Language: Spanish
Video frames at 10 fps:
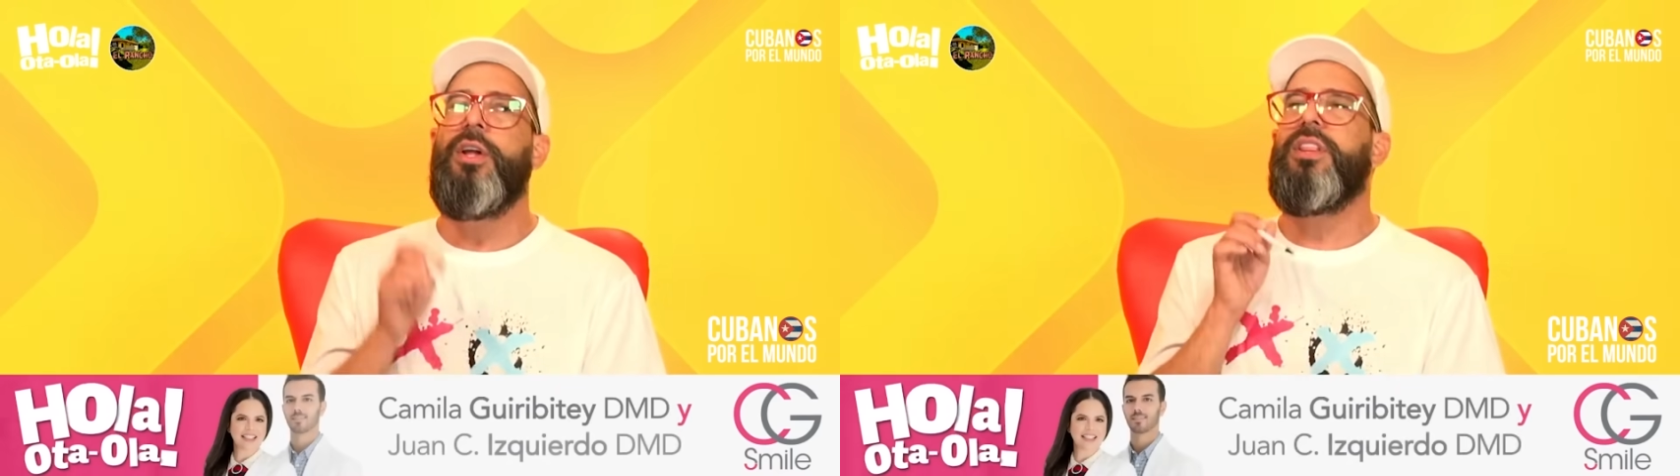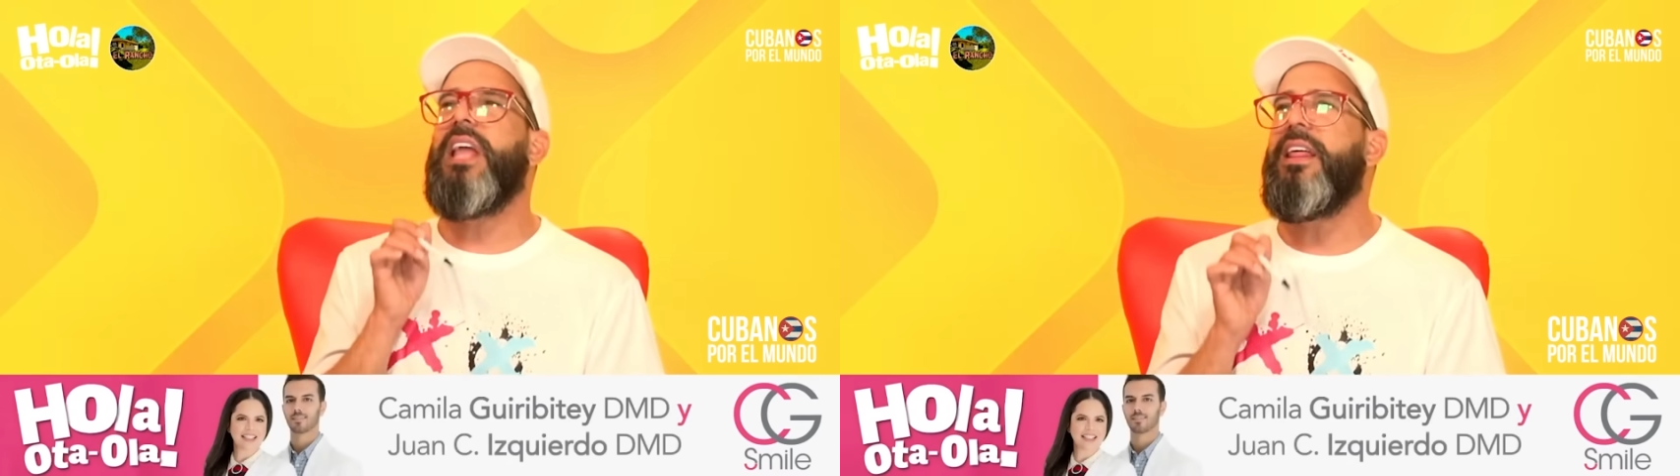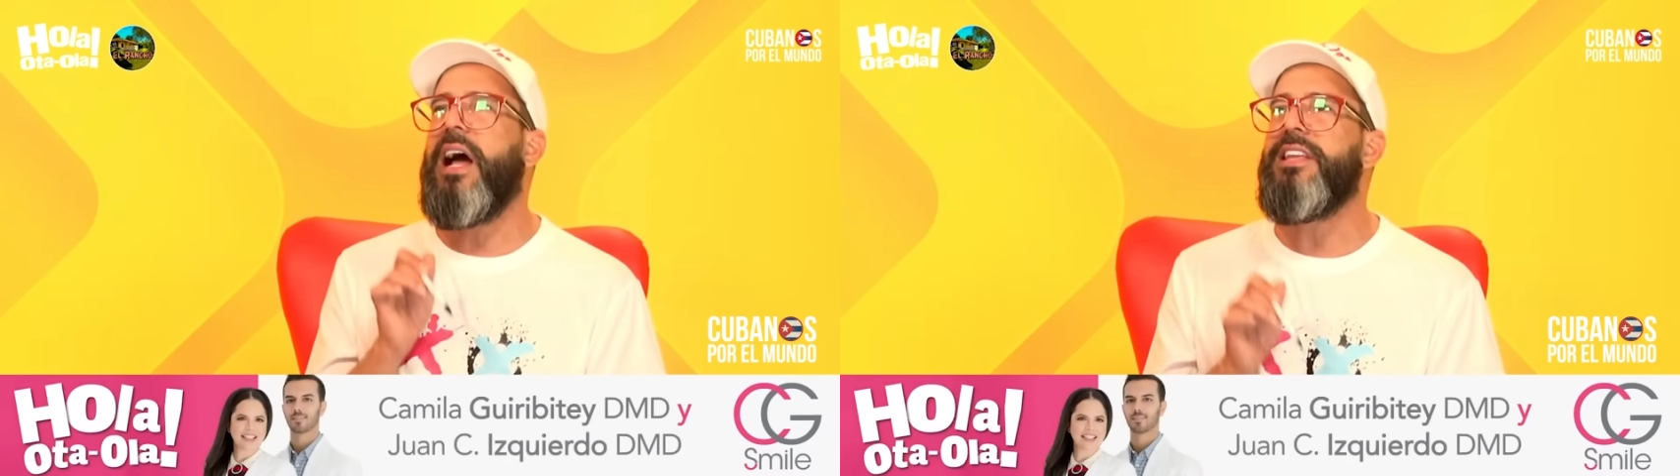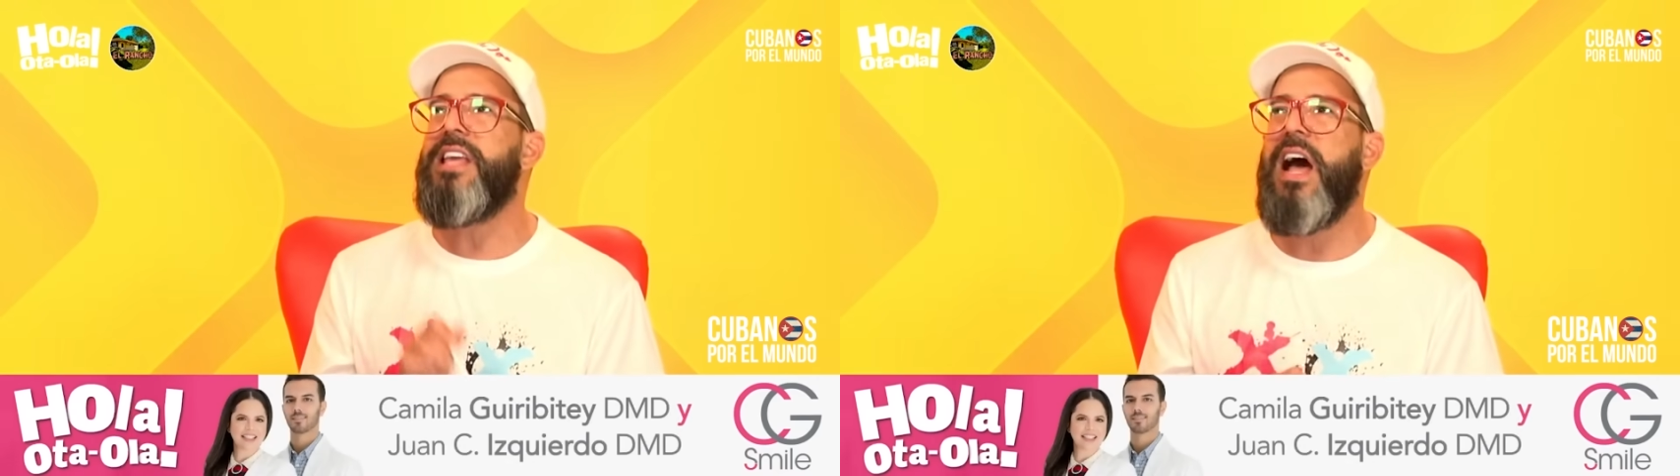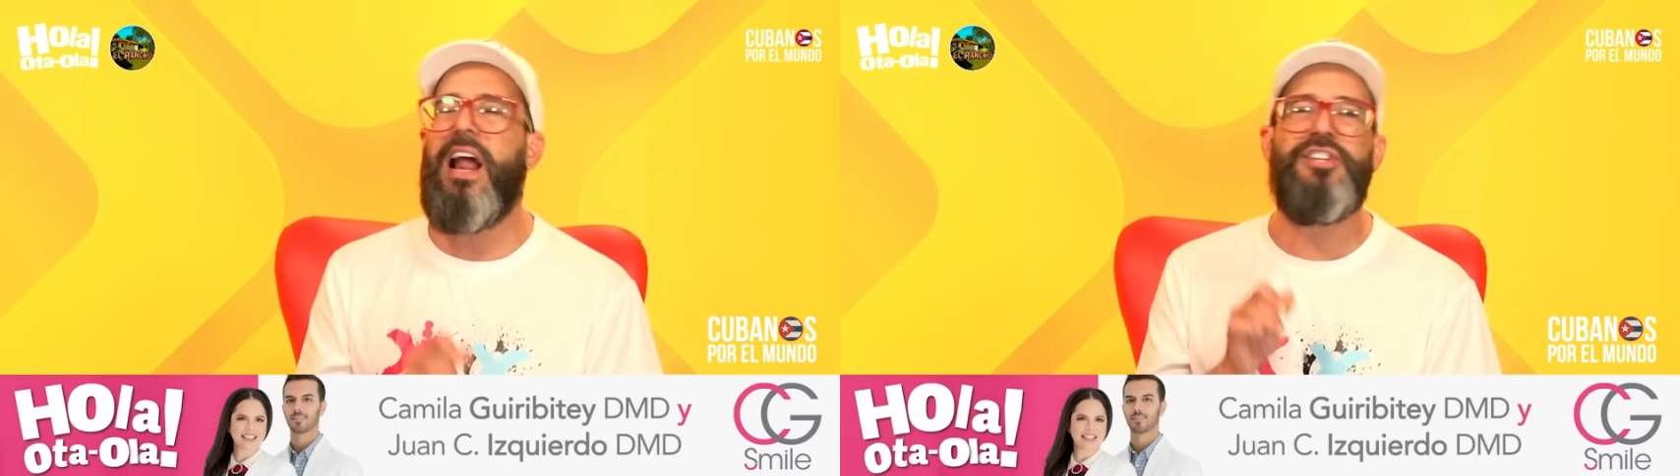de
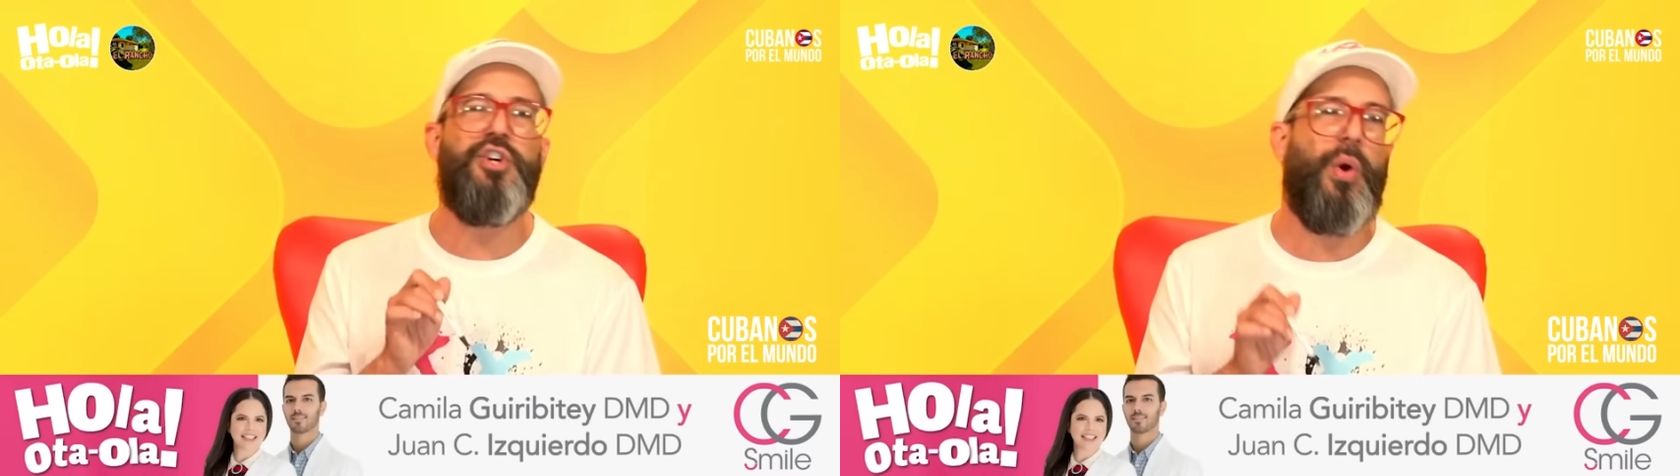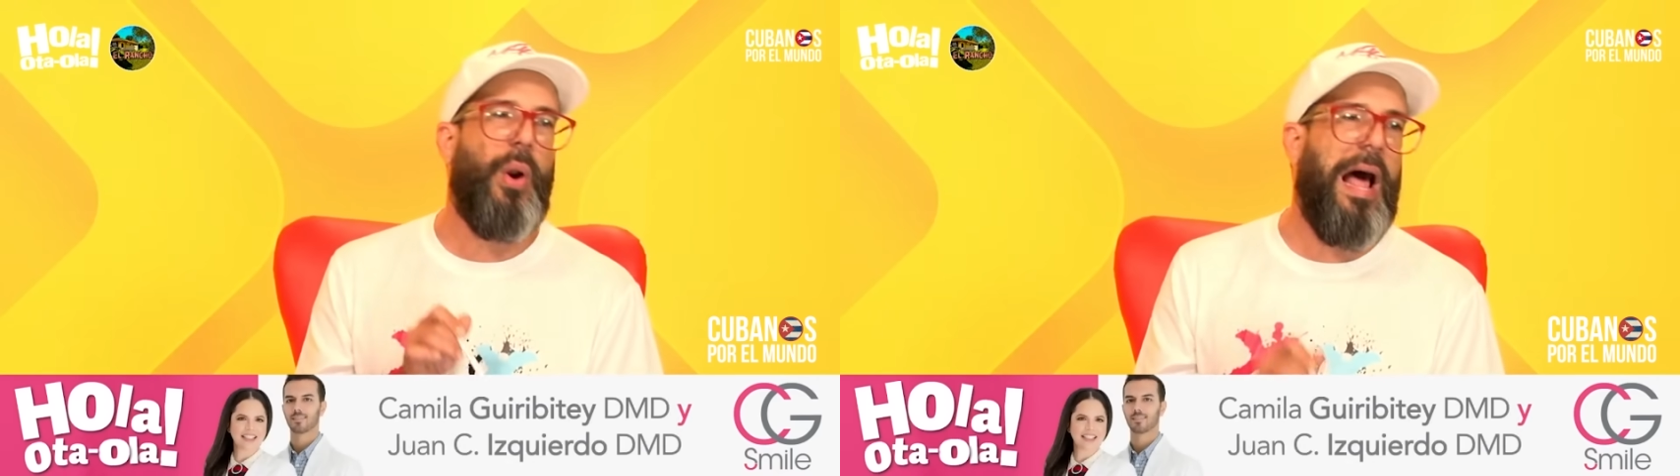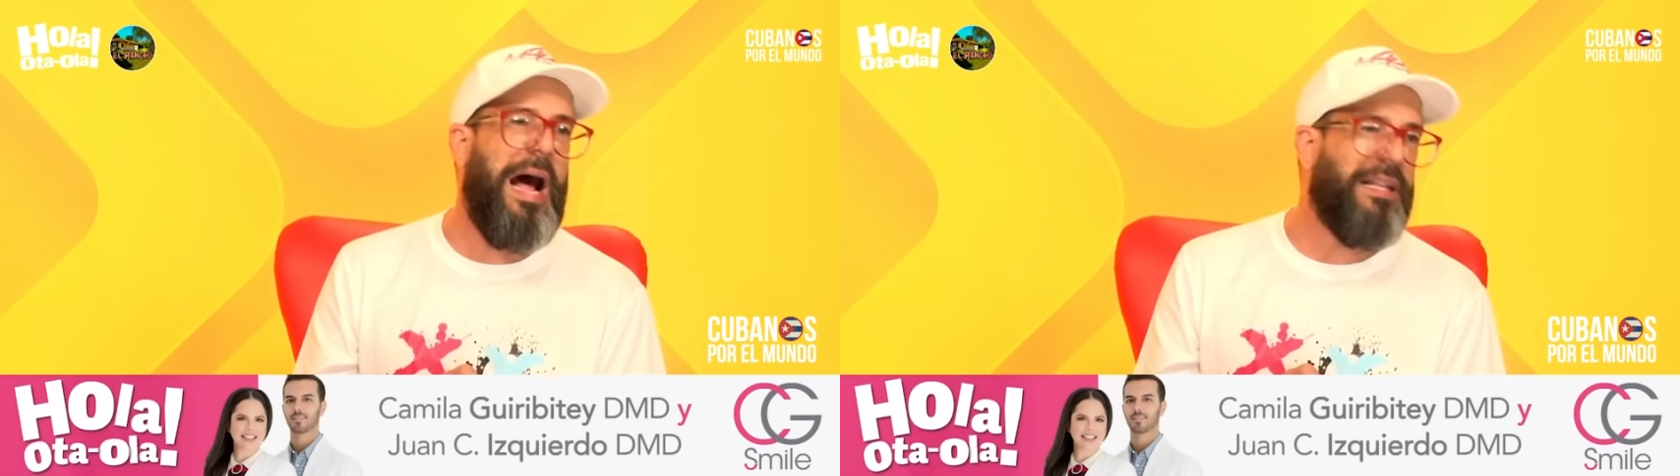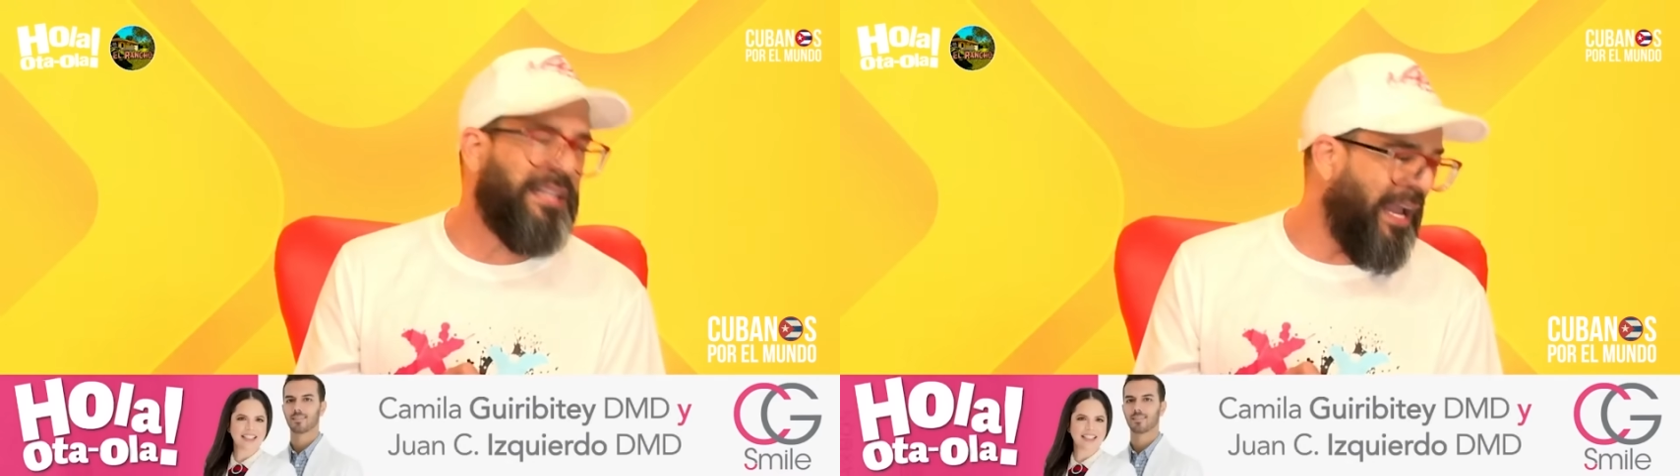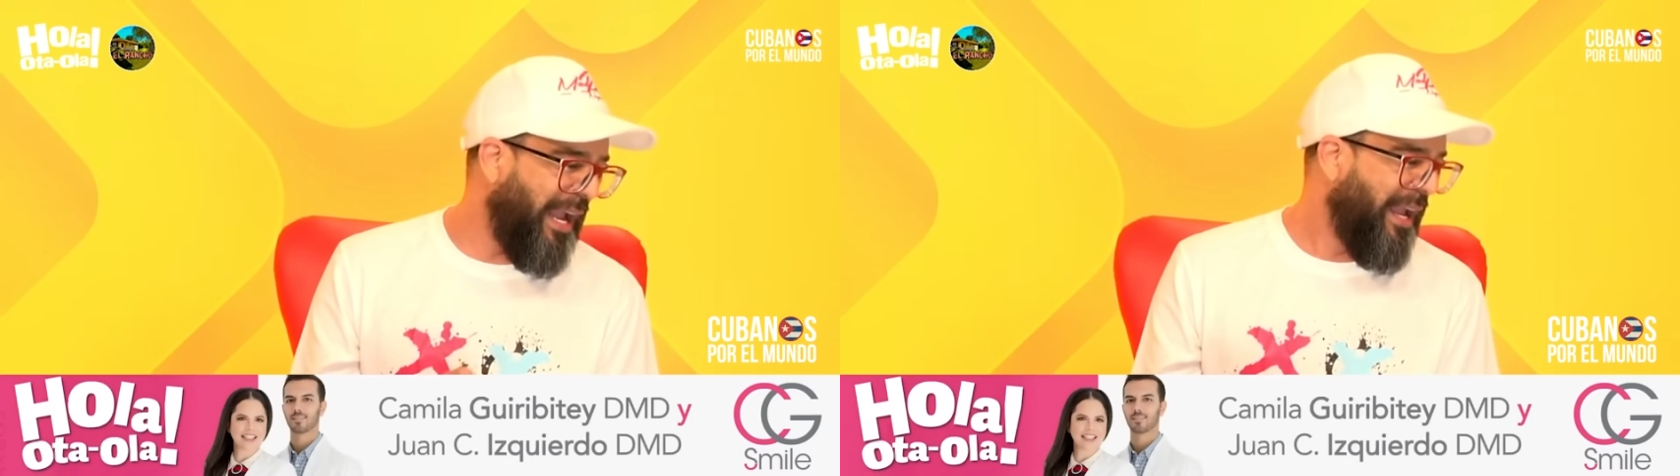dañar a
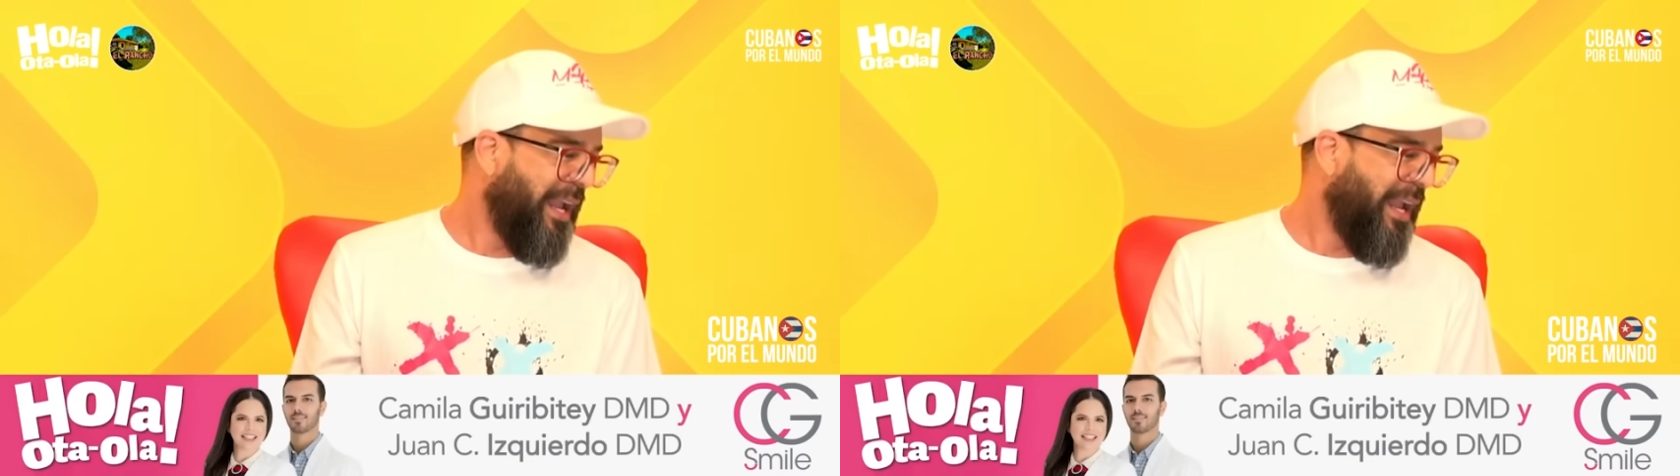Chocolate